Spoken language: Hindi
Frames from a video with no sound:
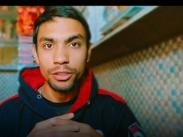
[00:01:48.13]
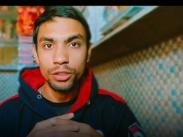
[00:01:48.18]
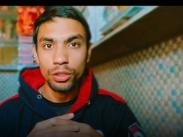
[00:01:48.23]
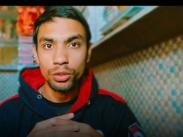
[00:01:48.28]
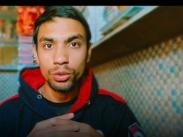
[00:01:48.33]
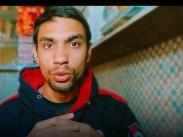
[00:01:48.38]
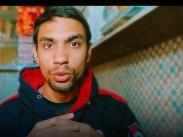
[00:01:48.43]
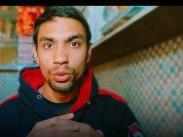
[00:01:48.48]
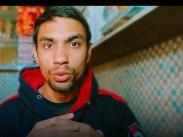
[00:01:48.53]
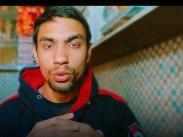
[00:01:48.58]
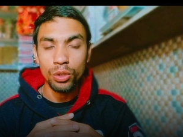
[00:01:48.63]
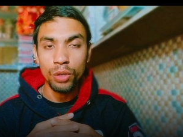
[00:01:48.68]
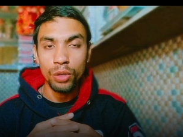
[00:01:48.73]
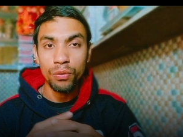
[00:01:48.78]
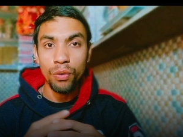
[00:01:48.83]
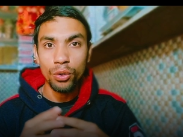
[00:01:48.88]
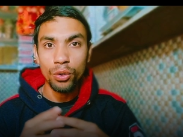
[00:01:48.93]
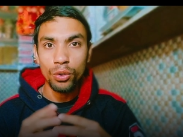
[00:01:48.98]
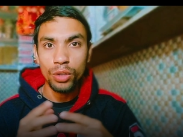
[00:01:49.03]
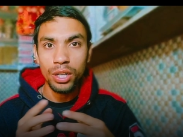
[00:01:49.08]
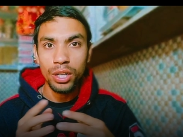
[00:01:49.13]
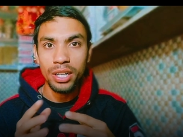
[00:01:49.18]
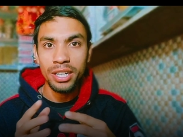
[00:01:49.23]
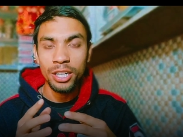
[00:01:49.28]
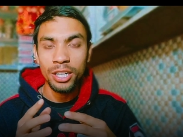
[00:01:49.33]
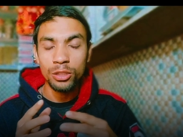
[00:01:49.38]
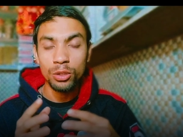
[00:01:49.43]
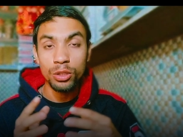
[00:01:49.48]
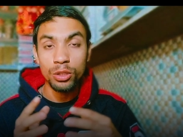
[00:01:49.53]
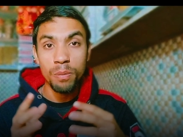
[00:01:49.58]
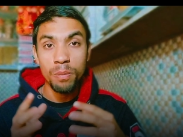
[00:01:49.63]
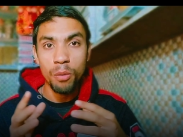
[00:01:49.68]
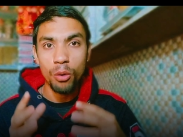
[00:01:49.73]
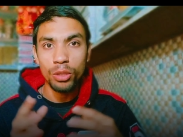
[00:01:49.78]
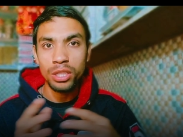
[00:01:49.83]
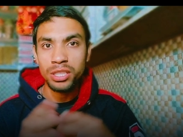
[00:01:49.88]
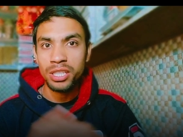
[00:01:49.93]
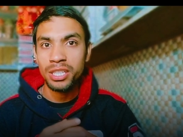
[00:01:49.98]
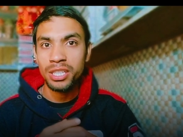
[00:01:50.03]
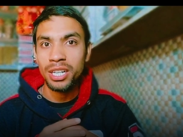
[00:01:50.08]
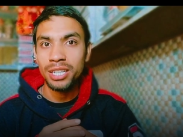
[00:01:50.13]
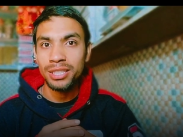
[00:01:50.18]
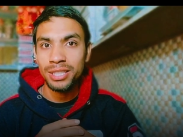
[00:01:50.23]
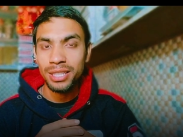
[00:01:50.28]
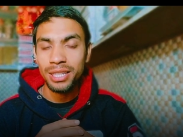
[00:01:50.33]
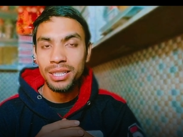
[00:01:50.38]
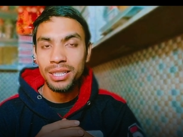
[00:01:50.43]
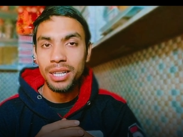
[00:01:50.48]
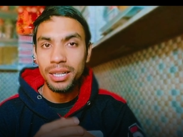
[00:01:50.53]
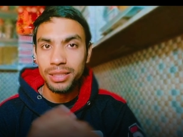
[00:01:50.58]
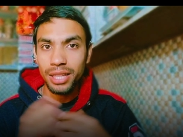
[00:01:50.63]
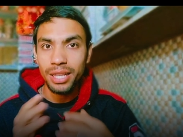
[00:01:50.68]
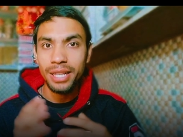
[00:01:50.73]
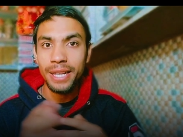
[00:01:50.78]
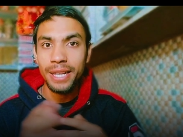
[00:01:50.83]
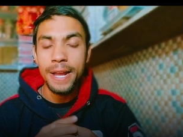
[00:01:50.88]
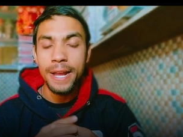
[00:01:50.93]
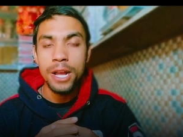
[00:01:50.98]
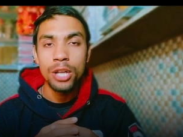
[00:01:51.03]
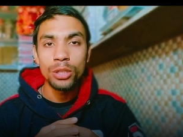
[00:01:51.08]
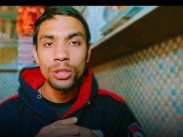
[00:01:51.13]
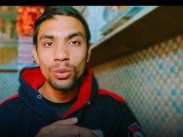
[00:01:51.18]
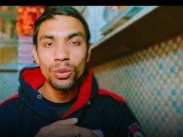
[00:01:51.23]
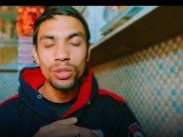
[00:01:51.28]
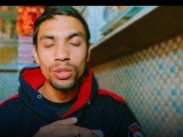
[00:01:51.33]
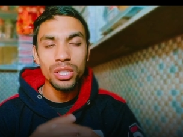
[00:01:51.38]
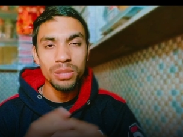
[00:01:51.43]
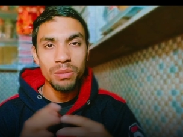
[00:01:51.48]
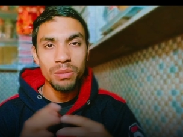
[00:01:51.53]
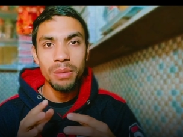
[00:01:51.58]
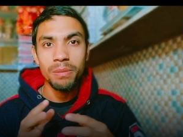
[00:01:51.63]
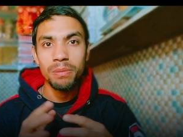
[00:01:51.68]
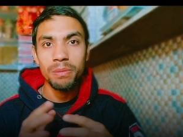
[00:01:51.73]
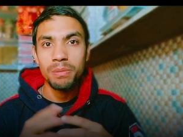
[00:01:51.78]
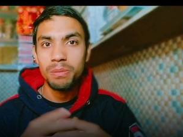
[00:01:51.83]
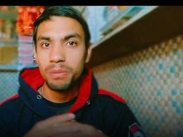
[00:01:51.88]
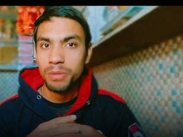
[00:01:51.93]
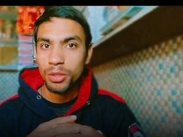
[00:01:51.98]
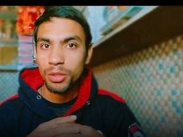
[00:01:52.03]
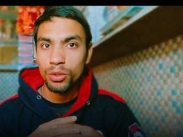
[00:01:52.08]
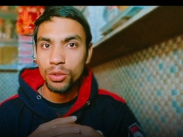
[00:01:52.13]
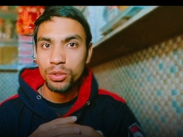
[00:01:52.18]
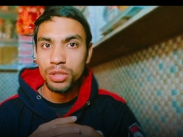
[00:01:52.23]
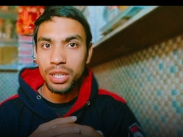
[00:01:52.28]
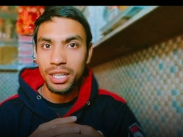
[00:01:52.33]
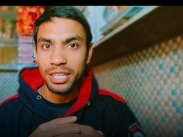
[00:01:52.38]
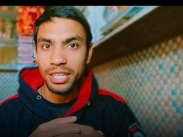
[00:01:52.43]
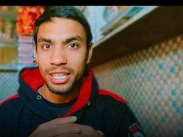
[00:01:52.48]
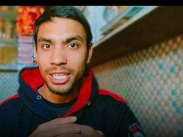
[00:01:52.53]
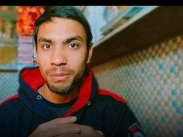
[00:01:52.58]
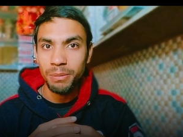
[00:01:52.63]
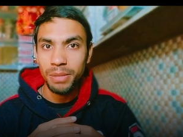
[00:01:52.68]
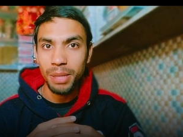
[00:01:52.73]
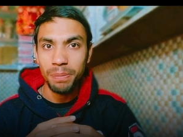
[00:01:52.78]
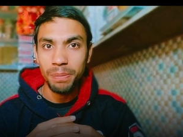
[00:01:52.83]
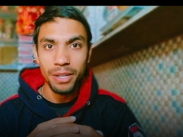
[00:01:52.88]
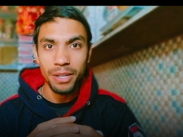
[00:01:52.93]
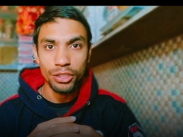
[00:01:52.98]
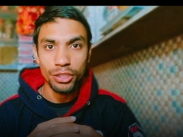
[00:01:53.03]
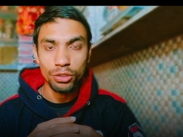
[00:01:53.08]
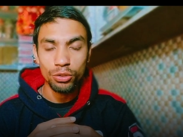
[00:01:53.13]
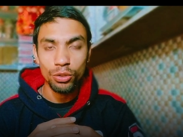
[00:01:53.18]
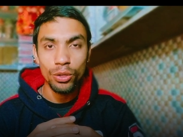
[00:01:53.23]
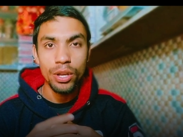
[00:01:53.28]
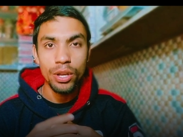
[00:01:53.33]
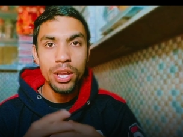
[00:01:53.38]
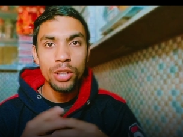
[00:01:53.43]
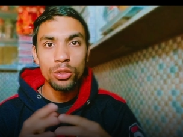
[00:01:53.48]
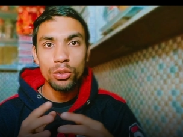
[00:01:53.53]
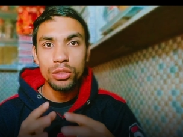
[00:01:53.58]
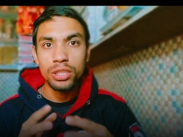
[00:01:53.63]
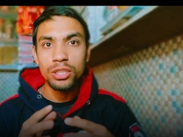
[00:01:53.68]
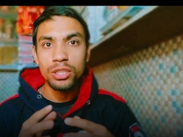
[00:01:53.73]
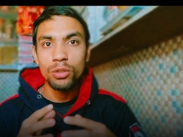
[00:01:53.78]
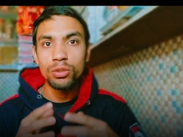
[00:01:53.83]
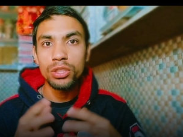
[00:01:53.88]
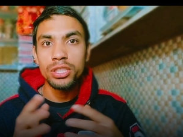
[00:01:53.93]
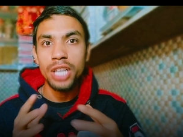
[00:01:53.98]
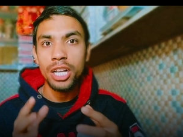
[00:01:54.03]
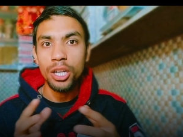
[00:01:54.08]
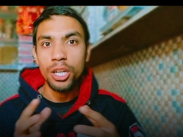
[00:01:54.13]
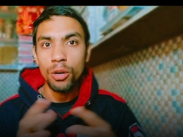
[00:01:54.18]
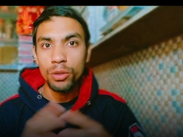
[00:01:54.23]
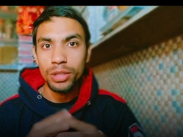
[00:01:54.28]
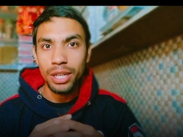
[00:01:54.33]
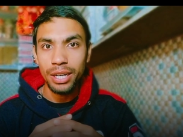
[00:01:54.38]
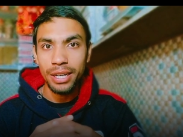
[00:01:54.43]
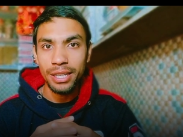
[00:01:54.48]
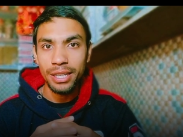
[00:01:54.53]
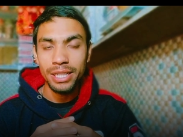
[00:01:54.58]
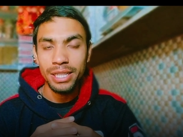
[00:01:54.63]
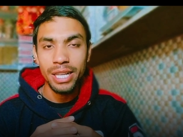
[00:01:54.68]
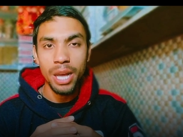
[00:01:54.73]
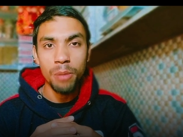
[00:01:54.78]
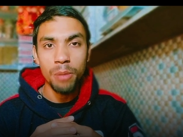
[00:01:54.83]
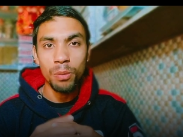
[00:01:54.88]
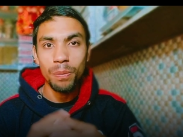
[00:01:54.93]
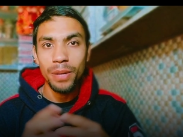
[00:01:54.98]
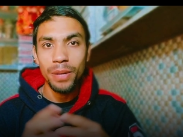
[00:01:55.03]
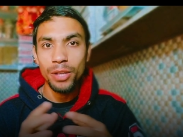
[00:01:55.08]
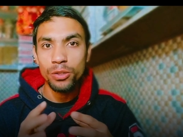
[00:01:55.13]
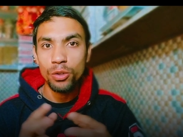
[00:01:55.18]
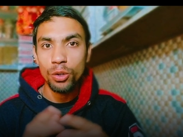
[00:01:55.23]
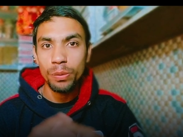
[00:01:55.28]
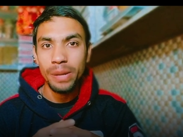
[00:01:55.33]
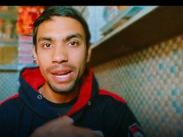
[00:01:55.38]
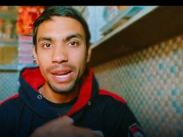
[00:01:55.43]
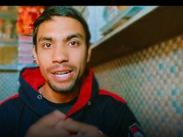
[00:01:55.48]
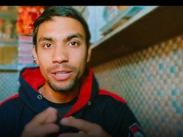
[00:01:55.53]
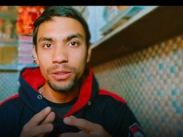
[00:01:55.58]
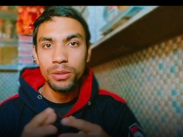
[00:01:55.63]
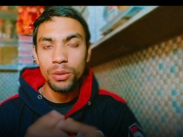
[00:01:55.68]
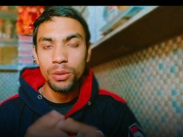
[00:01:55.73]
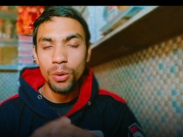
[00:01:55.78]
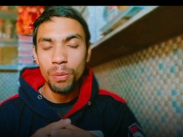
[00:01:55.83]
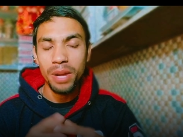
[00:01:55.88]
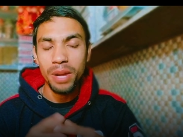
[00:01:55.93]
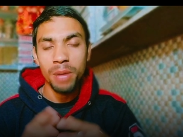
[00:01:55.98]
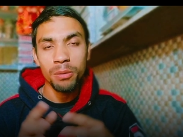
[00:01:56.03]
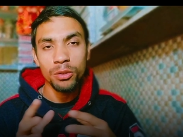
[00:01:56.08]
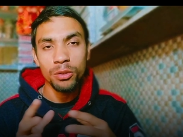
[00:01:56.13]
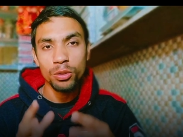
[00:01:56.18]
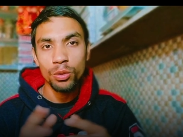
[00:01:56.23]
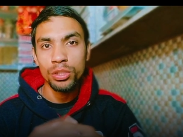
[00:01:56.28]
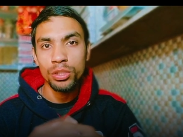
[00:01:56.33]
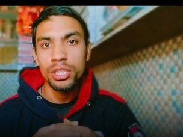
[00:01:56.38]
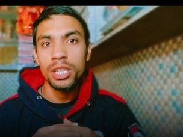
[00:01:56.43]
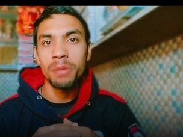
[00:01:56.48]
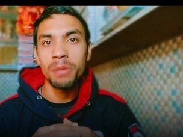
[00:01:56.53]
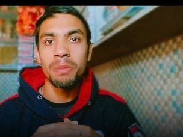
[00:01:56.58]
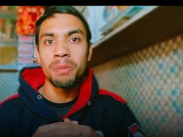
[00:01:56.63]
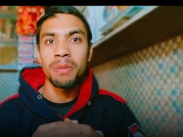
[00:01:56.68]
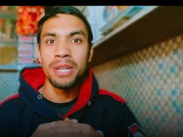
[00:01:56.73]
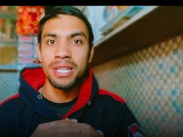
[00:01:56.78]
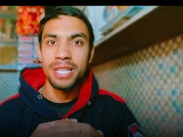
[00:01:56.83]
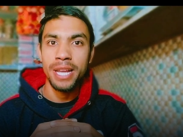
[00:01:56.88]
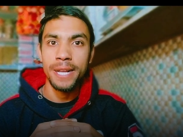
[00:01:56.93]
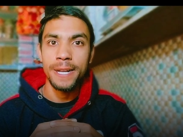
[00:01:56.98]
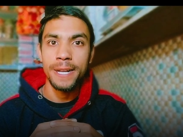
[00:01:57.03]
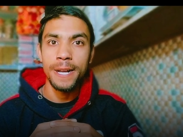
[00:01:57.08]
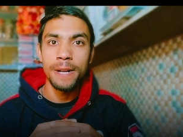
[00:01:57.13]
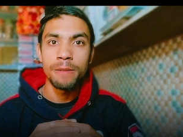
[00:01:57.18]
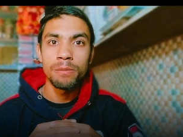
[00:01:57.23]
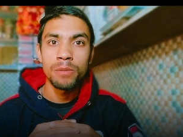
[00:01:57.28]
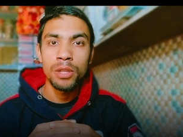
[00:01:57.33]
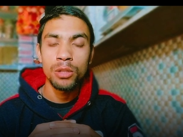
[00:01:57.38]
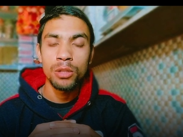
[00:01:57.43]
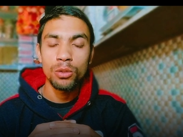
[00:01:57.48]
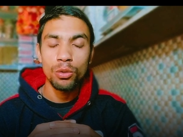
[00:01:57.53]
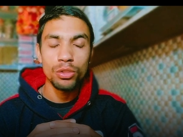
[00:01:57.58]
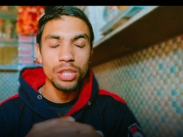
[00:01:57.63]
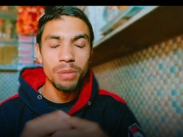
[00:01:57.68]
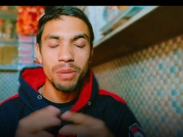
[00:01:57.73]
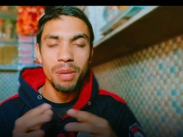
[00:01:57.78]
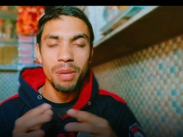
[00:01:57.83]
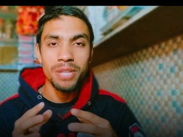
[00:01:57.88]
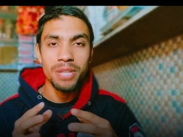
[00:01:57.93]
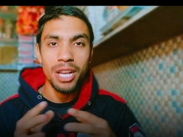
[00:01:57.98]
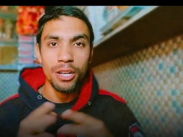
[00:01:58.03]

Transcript: कर सकते हो क्योंकि फोटो कलर ग्रेडिंग तो ये बहुत अच्छी करती करता ही है तो इसमें वीडियो कलर ग्रेडिंग भी आप कर सकते हो तो इसे जरूर से चेकआउट कर लेना ये आपको प्ले स्टोर पर एंड क्रोम पर आपको दोनों जगह पर मिल जाएगा तो इसे भी